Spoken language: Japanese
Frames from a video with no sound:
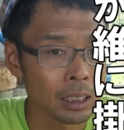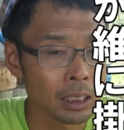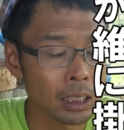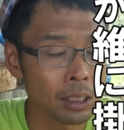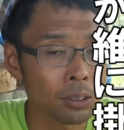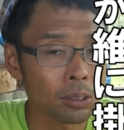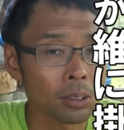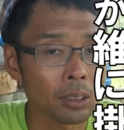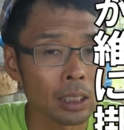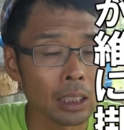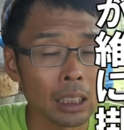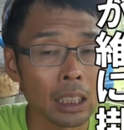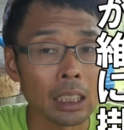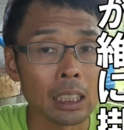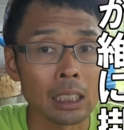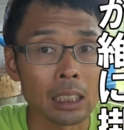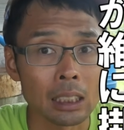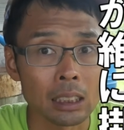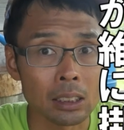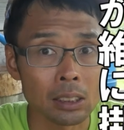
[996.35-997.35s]
したことがな
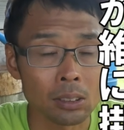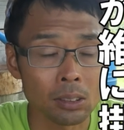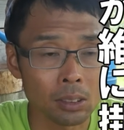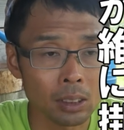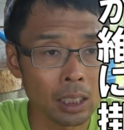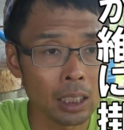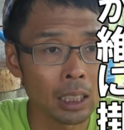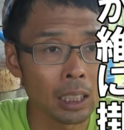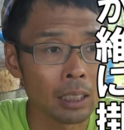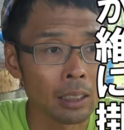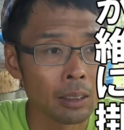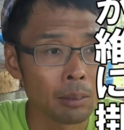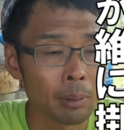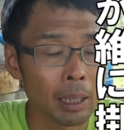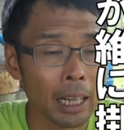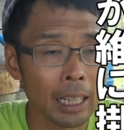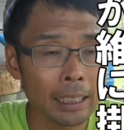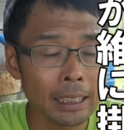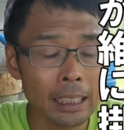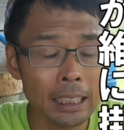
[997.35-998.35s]
い品種とか、
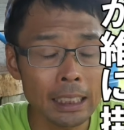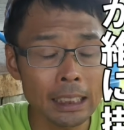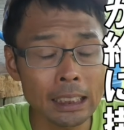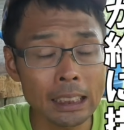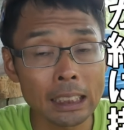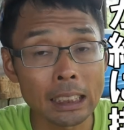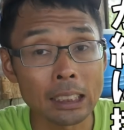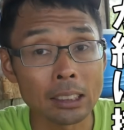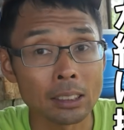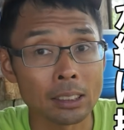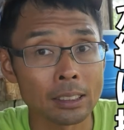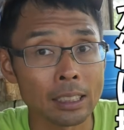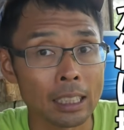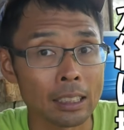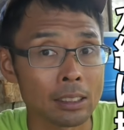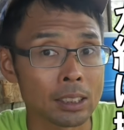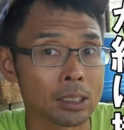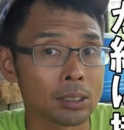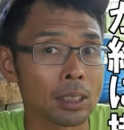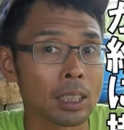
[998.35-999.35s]
まあ、新しい品種で
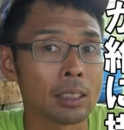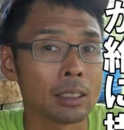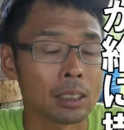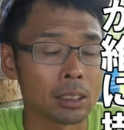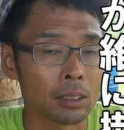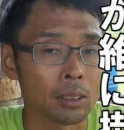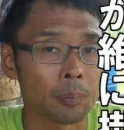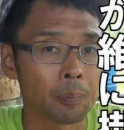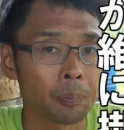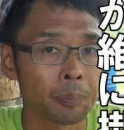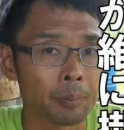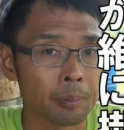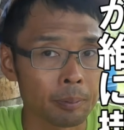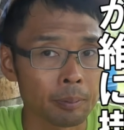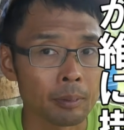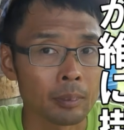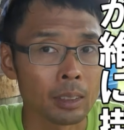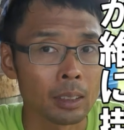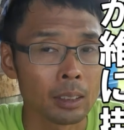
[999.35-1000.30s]
ある必要があるんですよ。う